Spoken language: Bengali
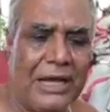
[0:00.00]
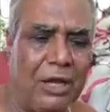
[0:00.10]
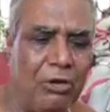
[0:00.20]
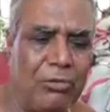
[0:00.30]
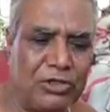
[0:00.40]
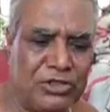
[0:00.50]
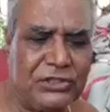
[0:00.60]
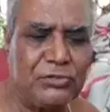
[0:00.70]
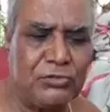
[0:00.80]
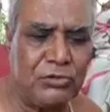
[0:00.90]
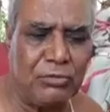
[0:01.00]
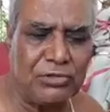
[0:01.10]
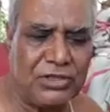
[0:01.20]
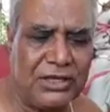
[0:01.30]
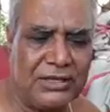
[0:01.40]
এগারো মাস যে শুকনো
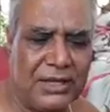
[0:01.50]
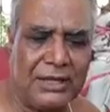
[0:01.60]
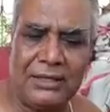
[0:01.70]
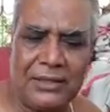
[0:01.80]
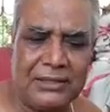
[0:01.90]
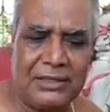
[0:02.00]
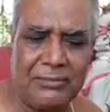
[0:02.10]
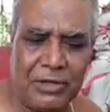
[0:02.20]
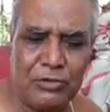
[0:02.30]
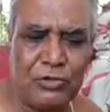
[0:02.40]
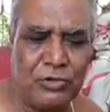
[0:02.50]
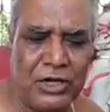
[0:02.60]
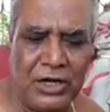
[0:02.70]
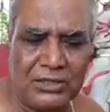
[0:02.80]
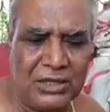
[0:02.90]
অবস্থাটা থাকে তাতে
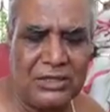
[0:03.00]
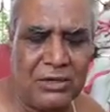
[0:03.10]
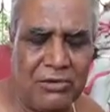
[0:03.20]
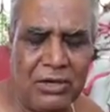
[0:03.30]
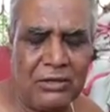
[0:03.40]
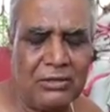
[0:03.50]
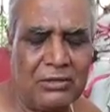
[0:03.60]
মানুষজনের আসা যাওয়া